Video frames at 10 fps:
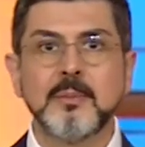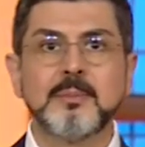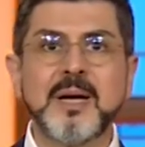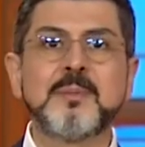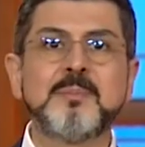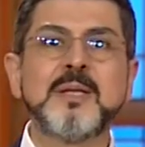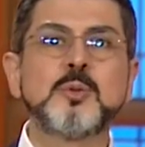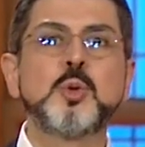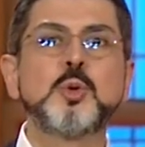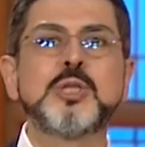Bak ben
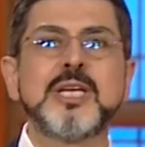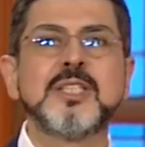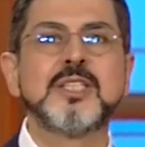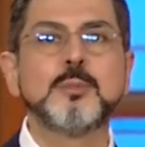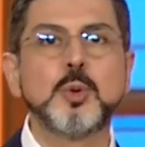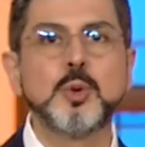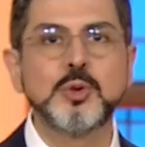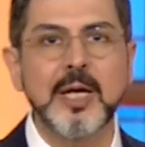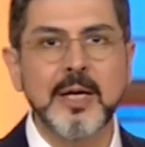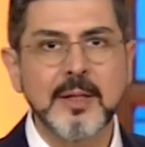Kudüs'e gittim
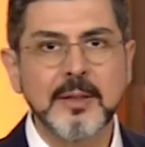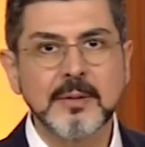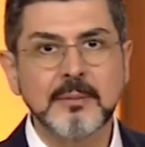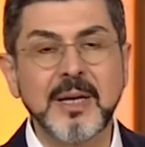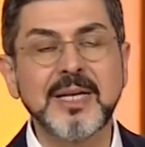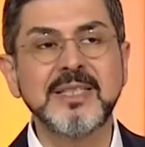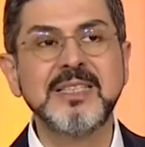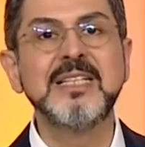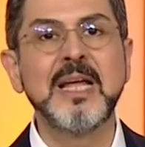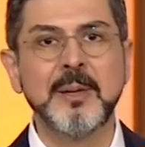Kudüs'e. Bak
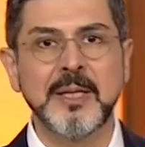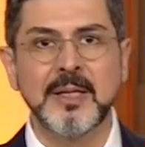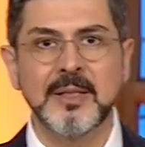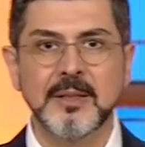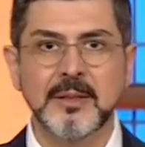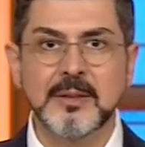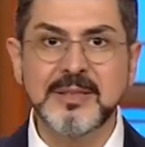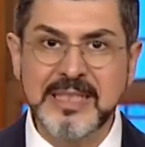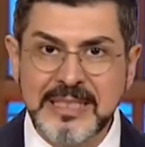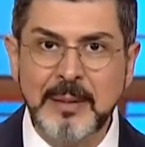dinle beni.
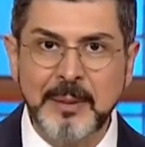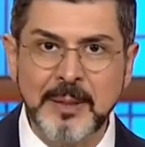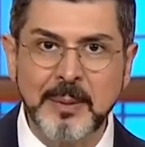Dinle beni